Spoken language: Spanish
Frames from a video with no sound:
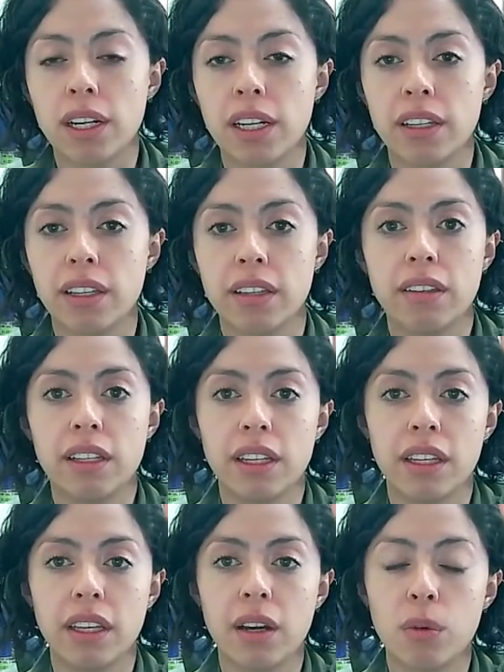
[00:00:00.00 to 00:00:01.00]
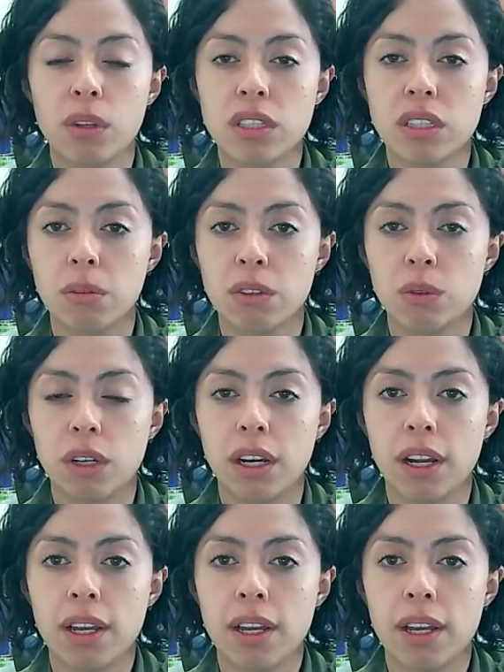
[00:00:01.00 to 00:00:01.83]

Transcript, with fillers: calidad de agudeza visual